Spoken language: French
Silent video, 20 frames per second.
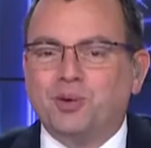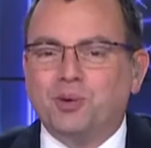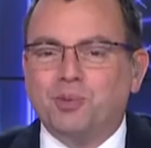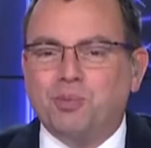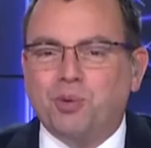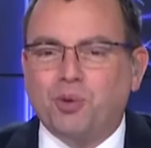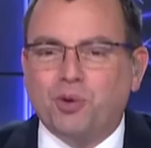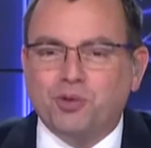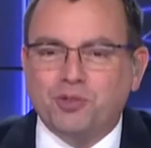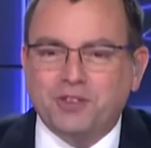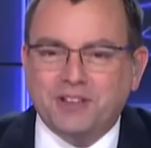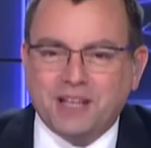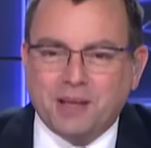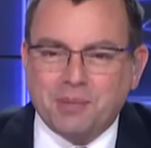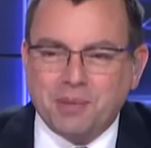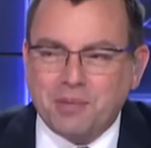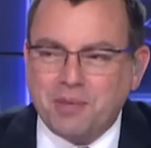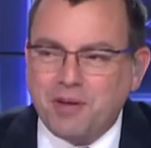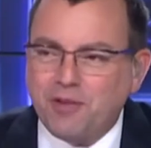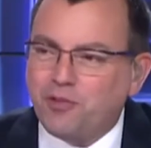donc pour
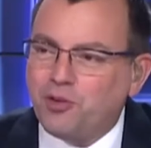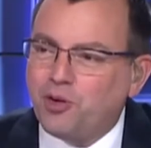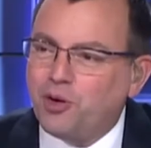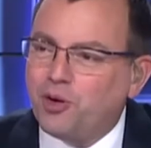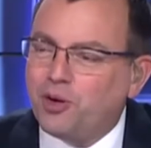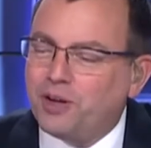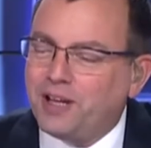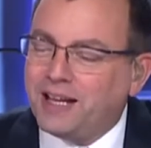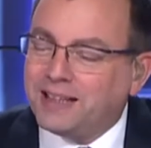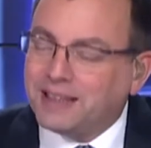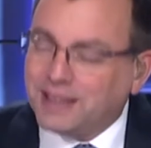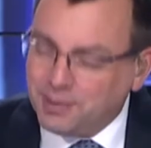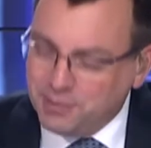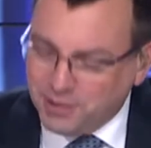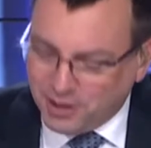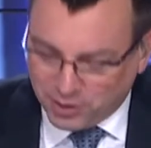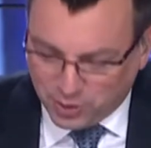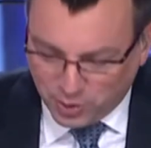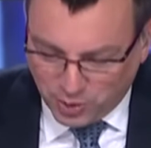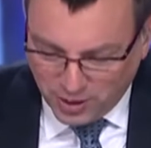Vitam MFO, à très
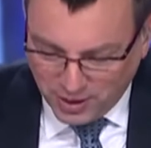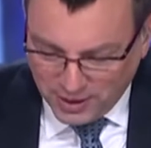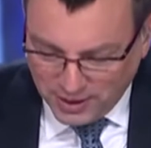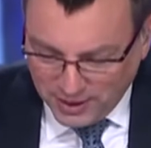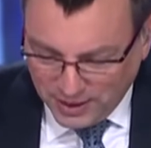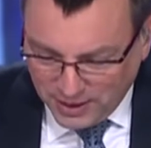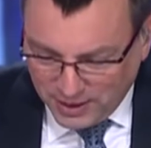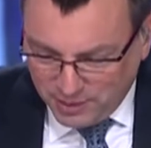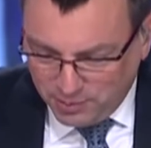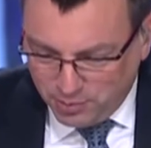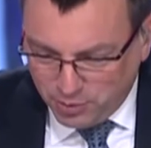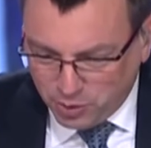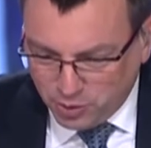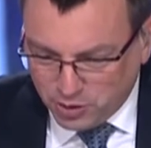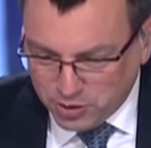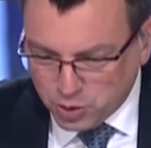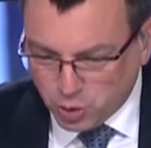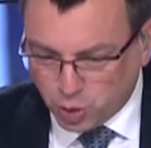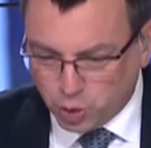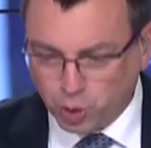bientôt.
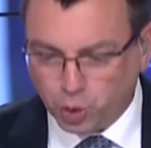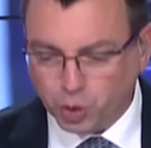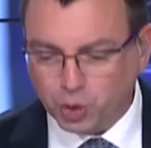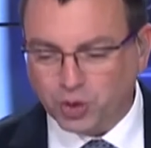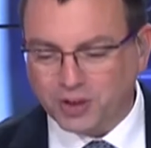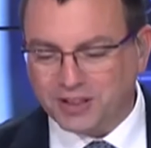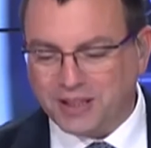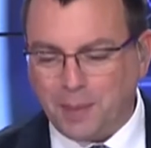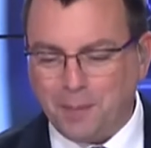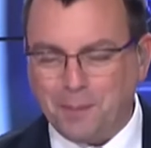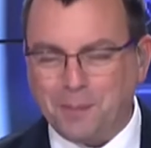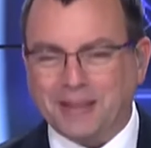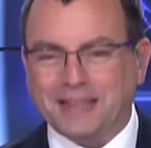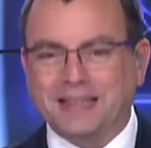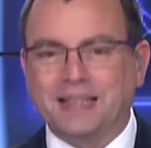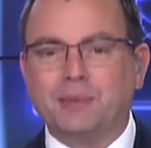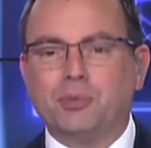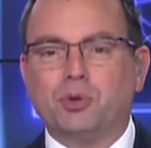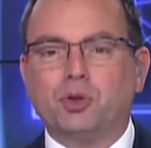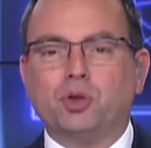Benoît, sur d'autres thèmes
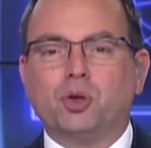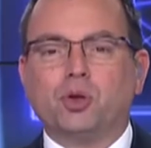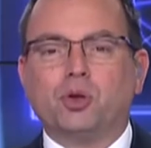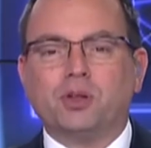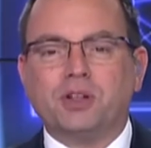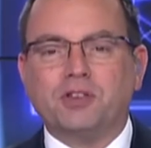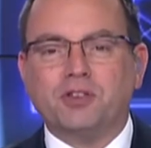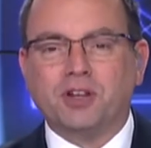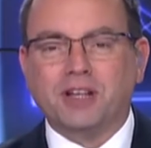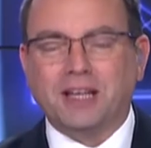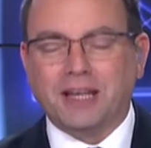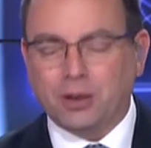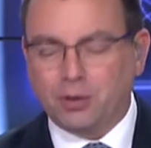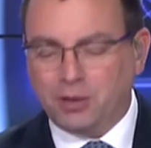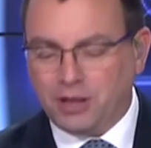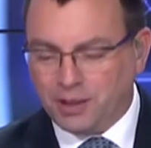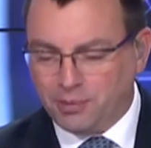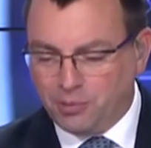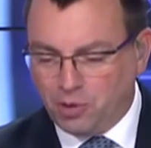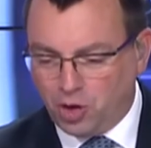patrimoniaux qu'on évoque
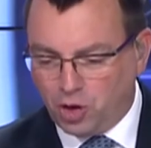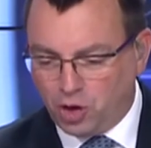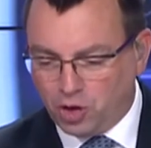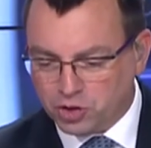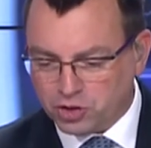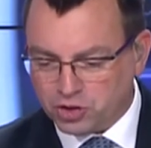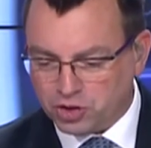régulièrement